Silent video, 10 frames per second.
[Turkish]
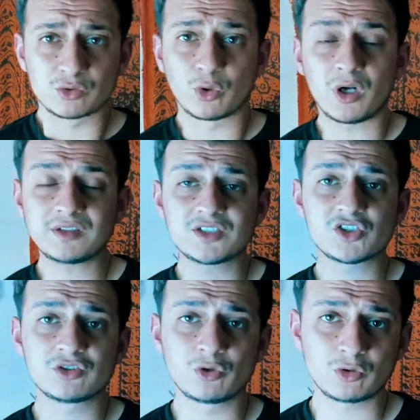Doğal
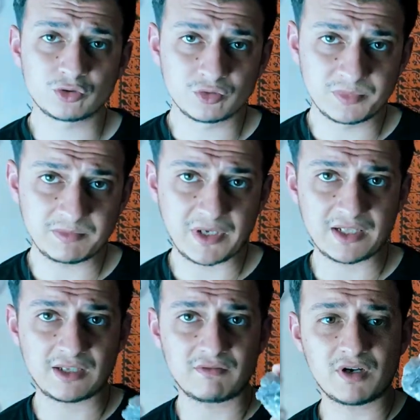taşın ne olduğunu
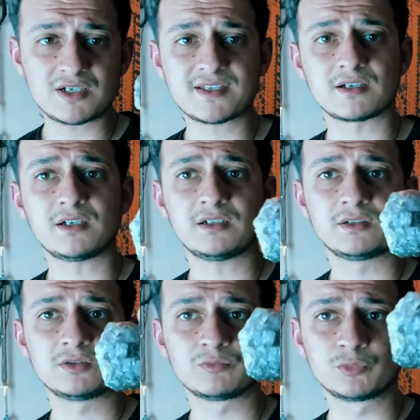bilmeyenler varsa
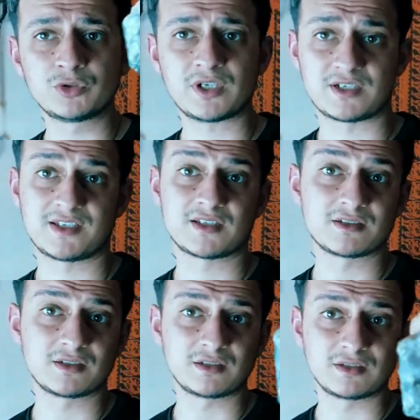bu
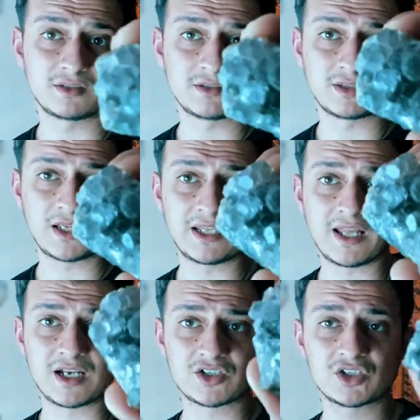tarz
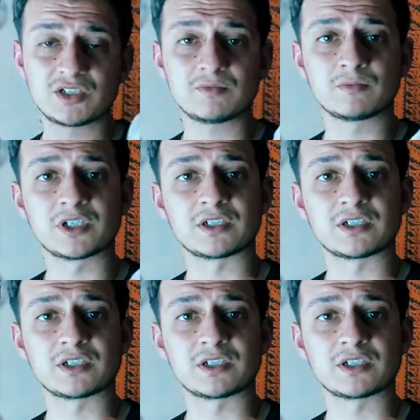enerji